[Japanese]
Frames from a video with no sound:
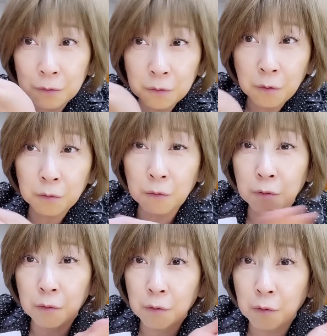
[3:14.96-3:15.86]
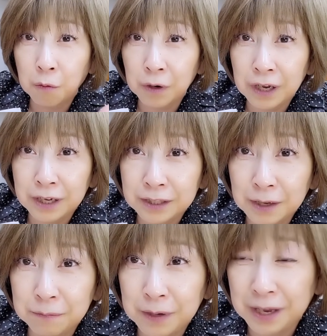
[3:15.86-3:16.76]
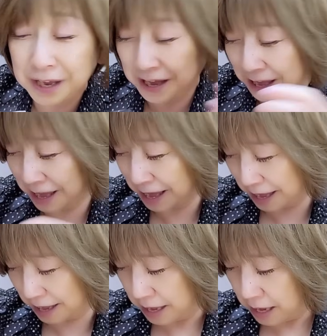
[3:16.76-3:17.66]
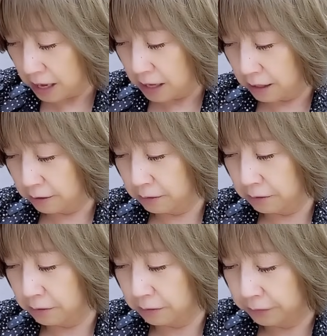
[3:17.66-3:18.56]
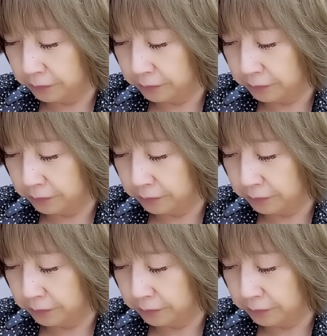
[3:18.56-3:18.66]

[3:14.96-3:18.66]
ここら辺で見え、うん。